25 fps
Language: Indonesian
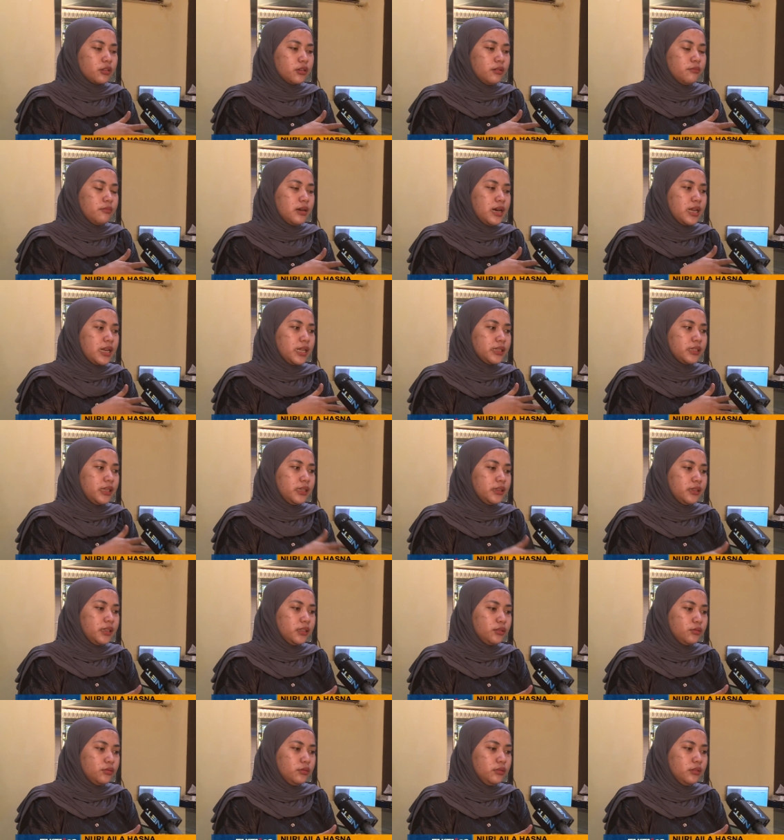lebaran
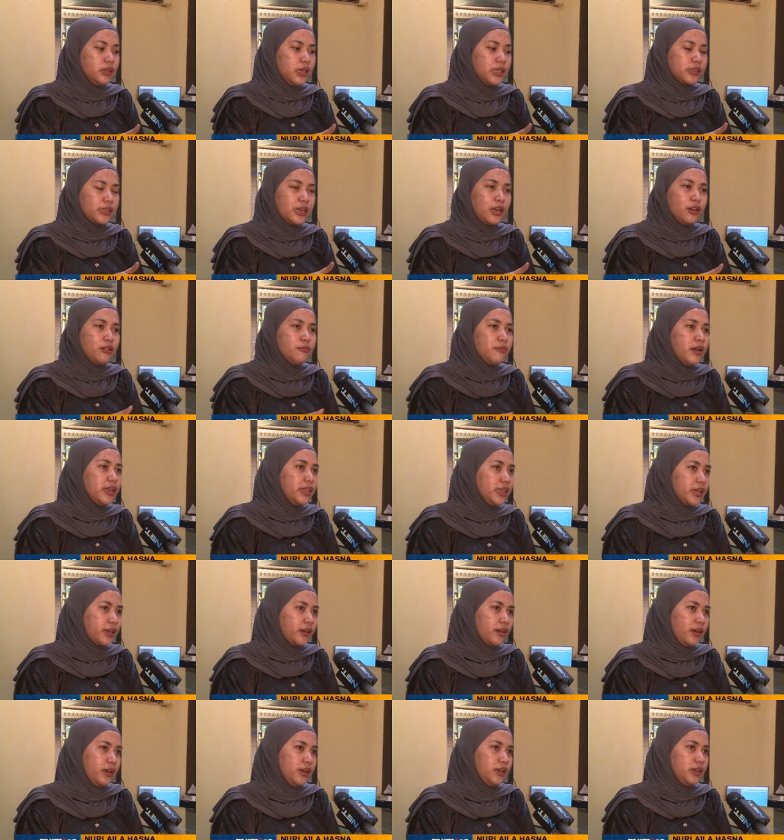ini tuh nggak terlalu
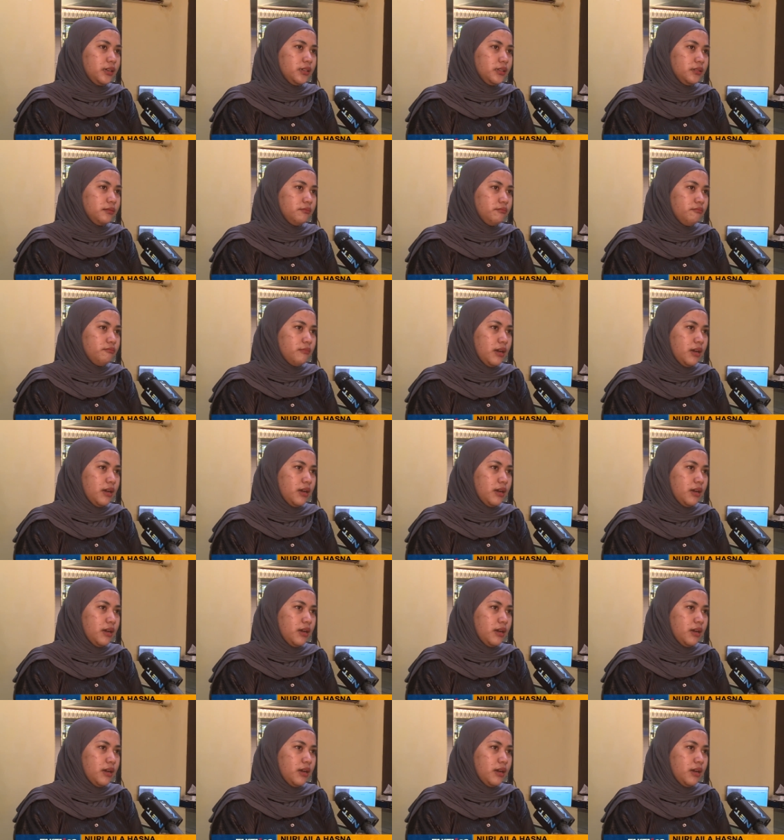banyak yang